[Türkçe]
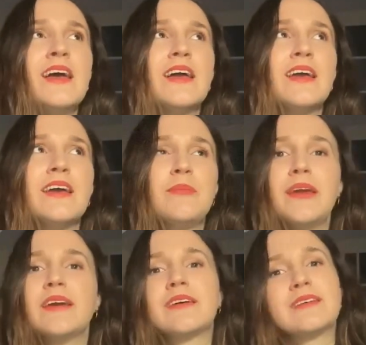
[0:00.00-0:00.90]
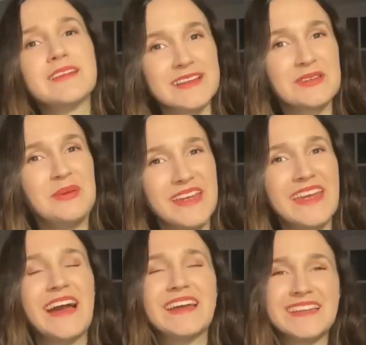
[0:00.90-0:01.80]
e, bir tatlı bir
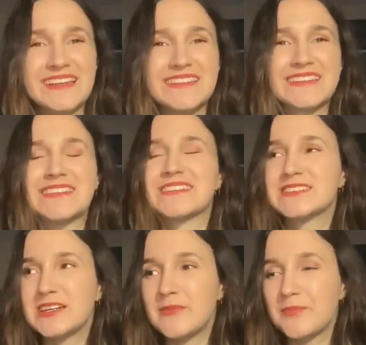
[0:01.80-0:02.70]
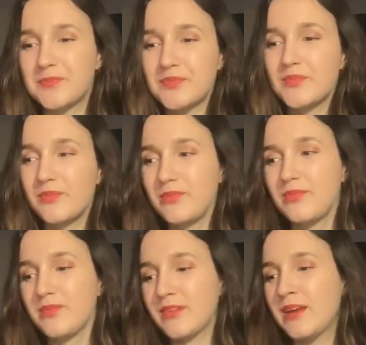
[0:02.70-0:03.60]
hikayedir açıkçası.
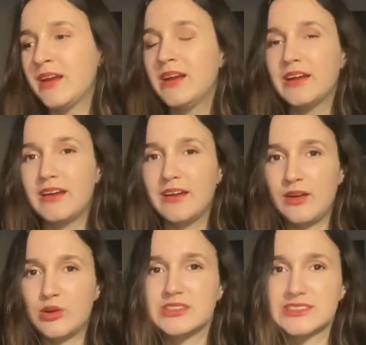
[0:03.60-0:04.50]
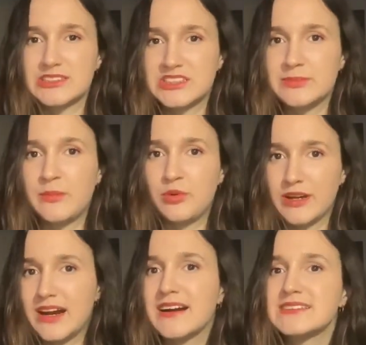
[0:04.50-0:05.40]
E, hocası
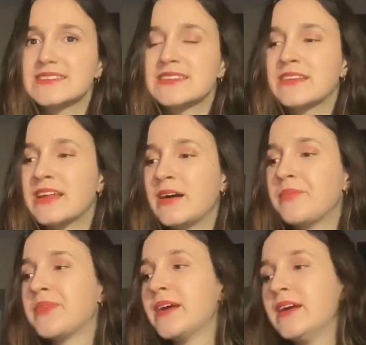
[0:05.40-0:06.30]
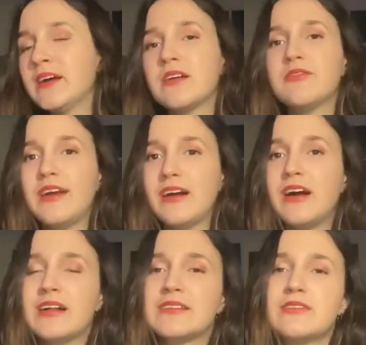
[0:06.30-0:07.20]
Chimabu'ya karşısında ve
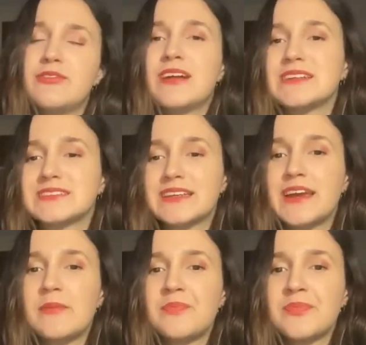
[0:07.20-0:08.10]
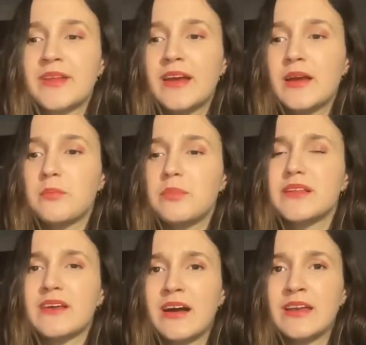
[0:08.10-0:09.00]
aldığı freske
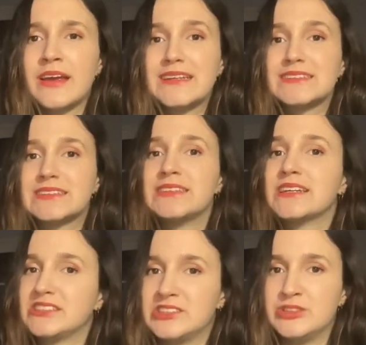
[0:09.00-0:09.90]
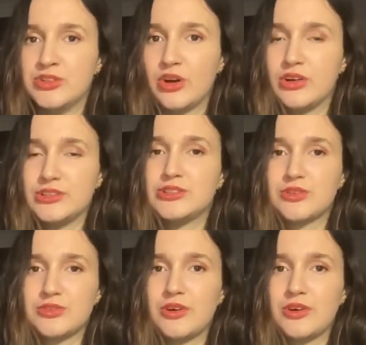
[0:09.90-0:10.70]
bir tane sinek çiziyor Giotto.